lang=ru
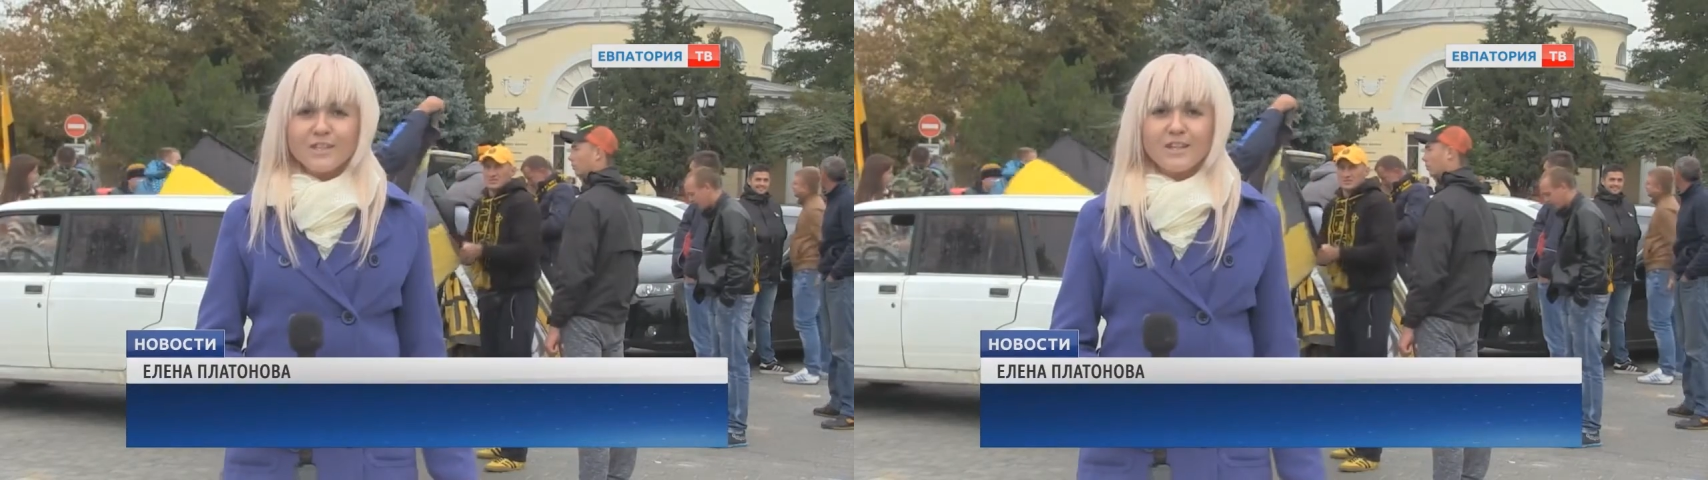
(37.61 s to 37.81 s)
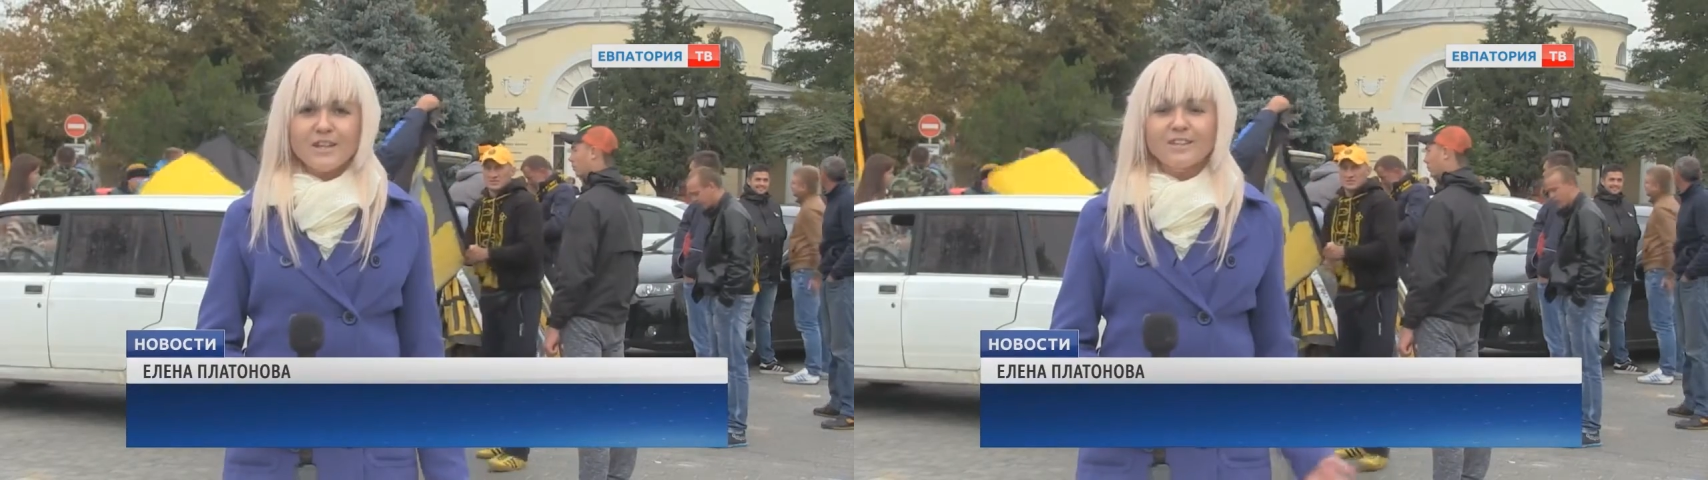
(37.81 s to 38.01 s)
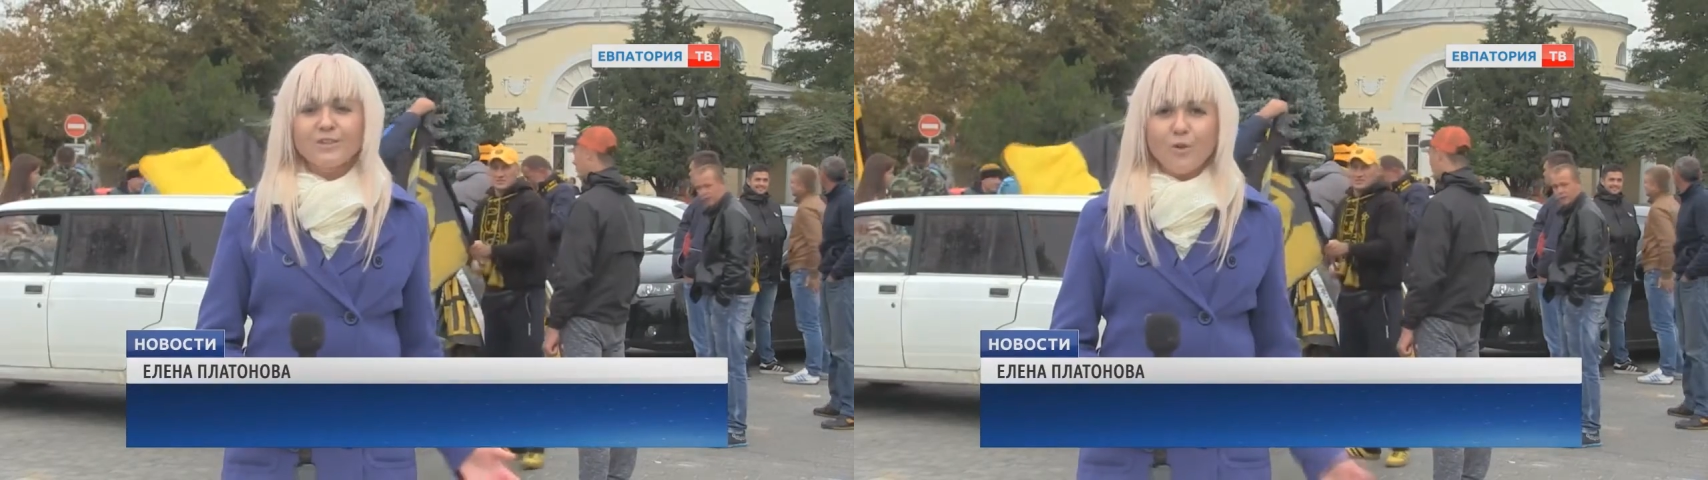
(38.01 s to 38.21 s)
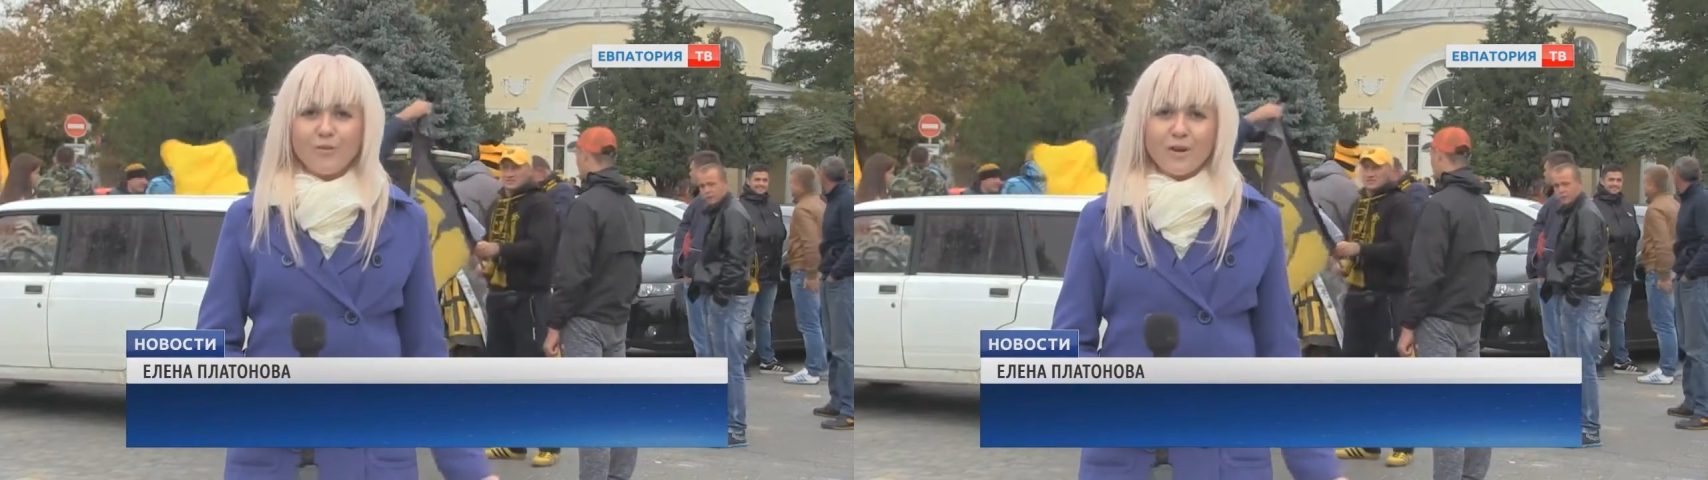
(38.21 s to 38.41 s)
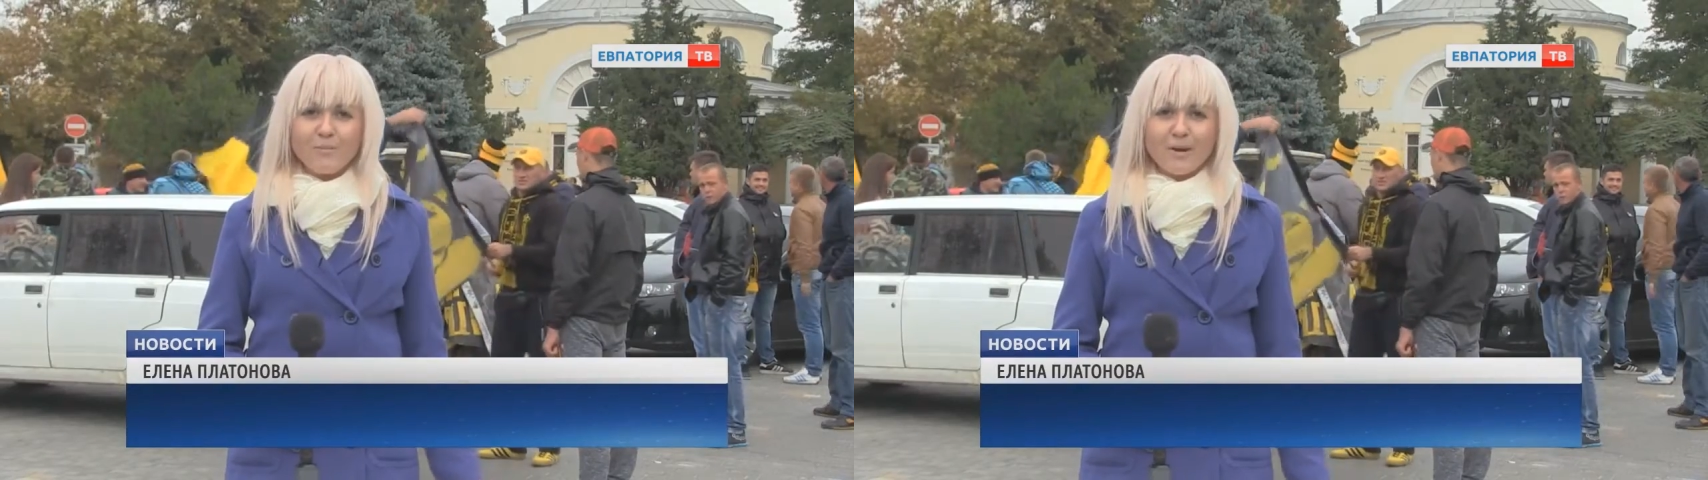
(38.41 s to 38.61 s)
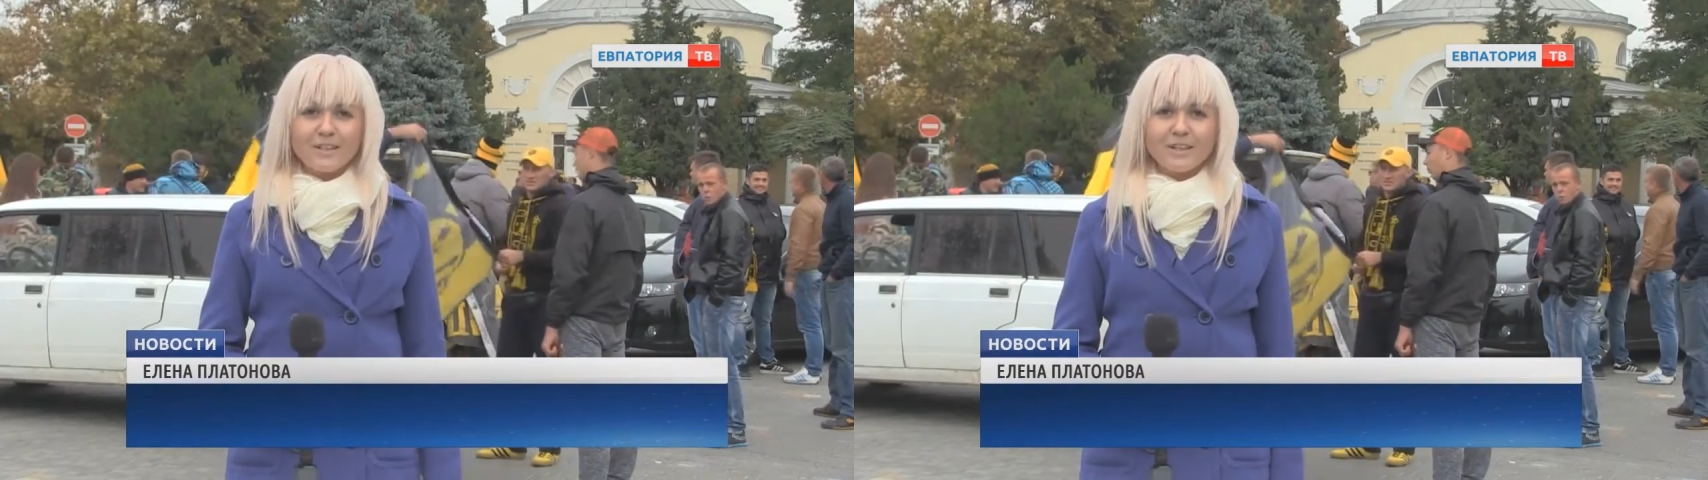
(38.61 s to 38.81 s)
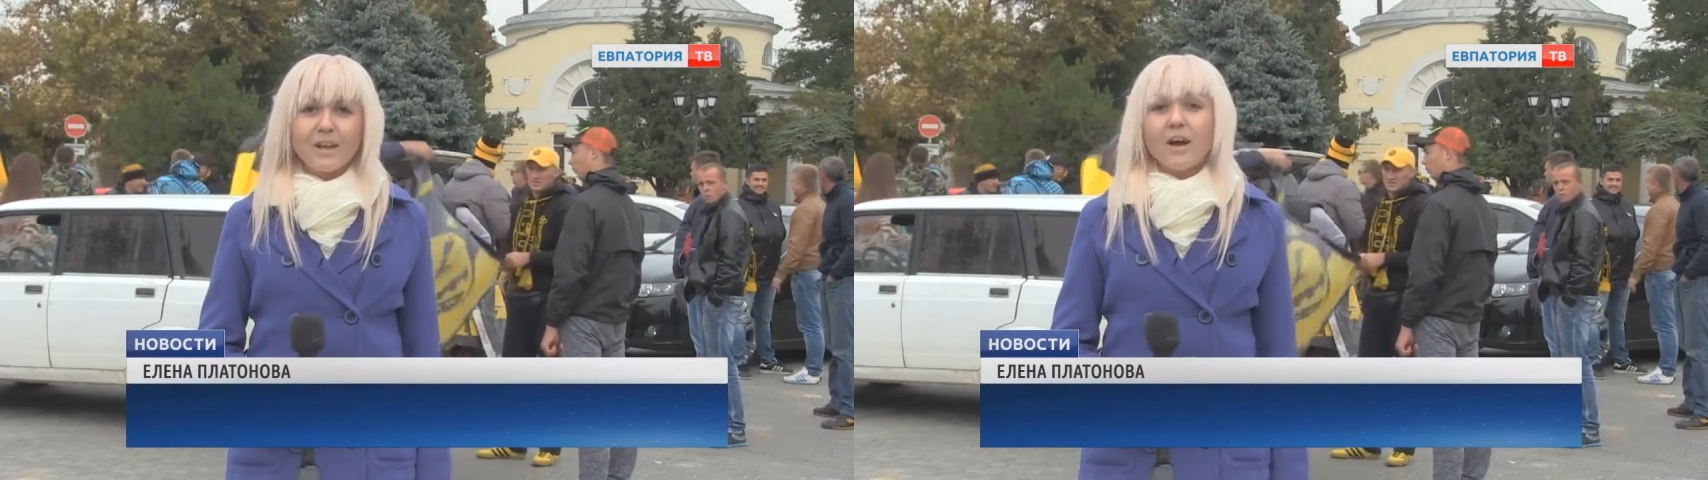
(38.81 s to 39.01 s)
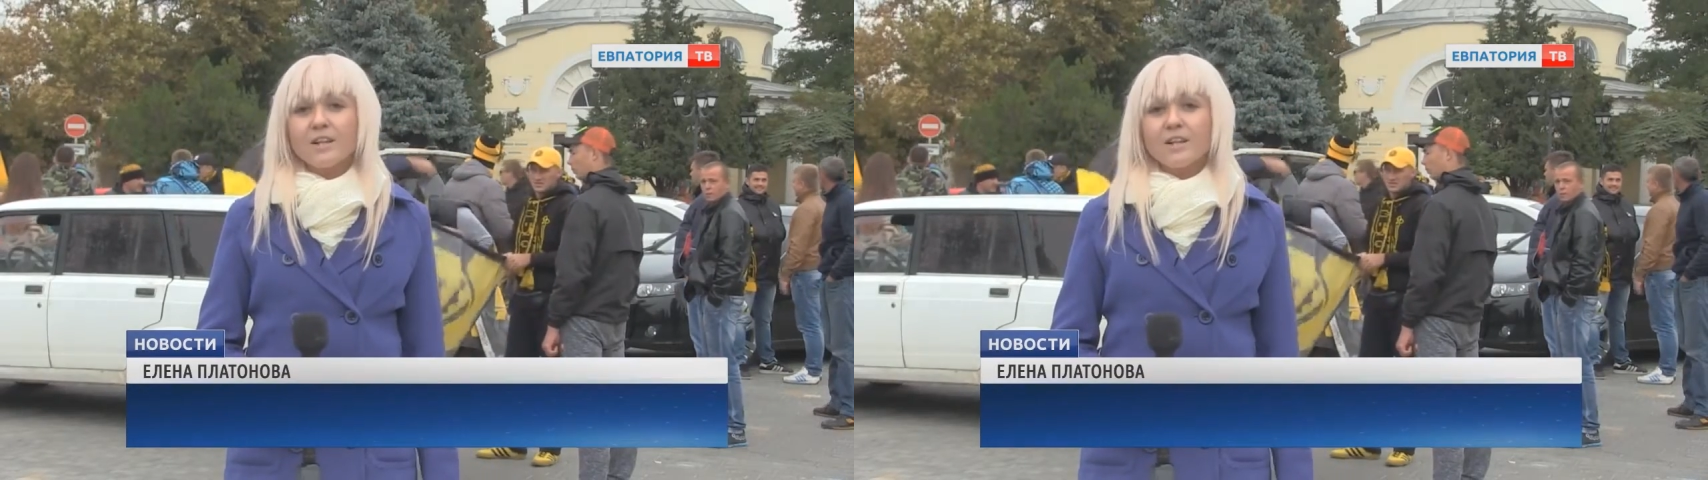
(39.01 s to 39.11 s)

заряды, новые баннеры.